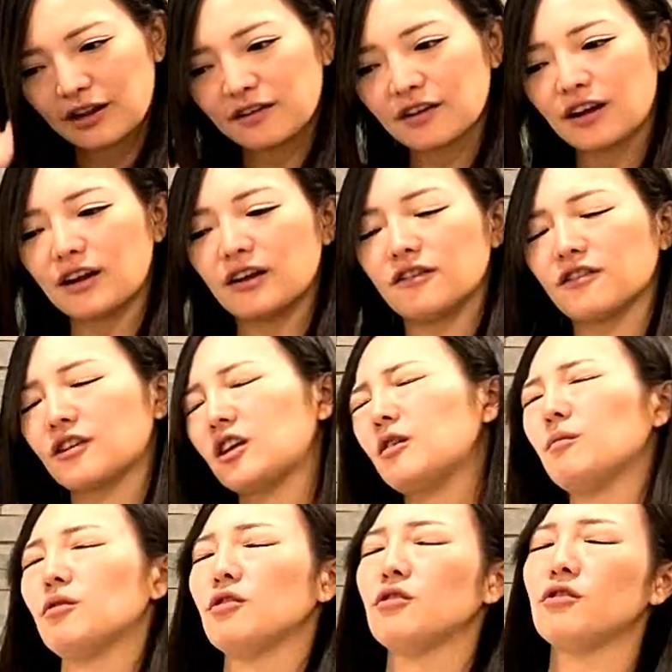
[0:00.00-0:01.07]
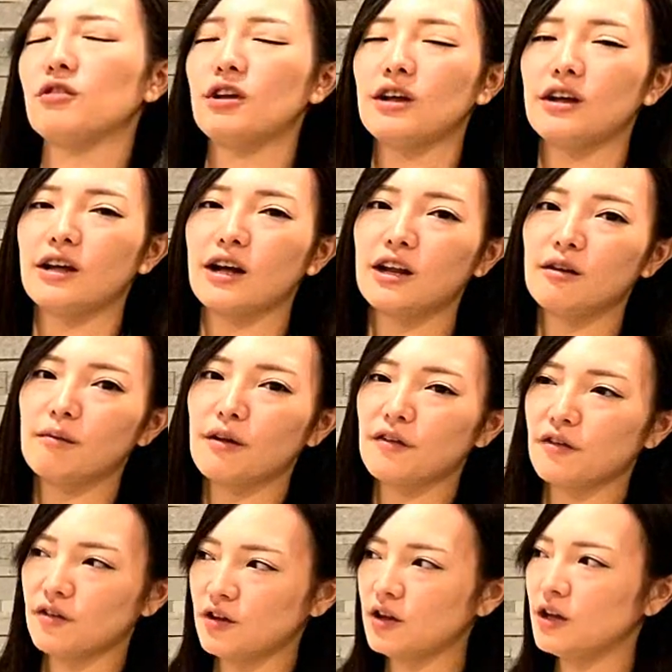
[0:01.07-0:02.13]
えつかないスキームでありま
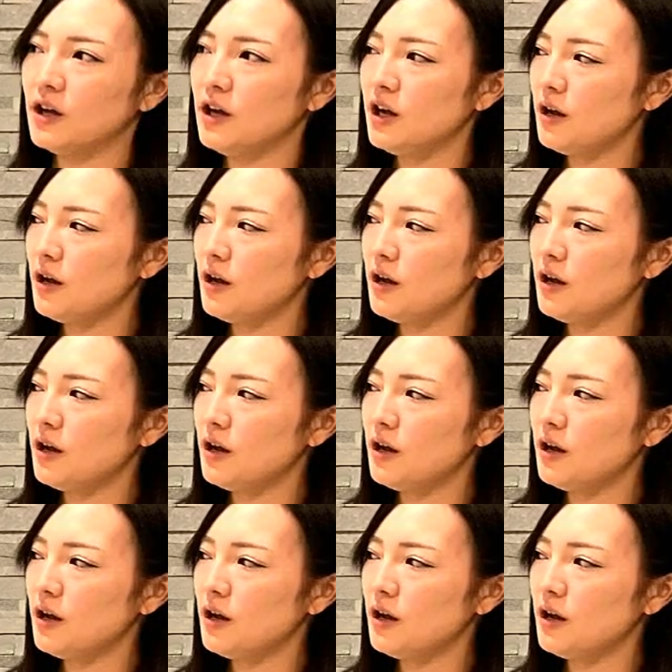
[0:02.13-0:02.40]
すし、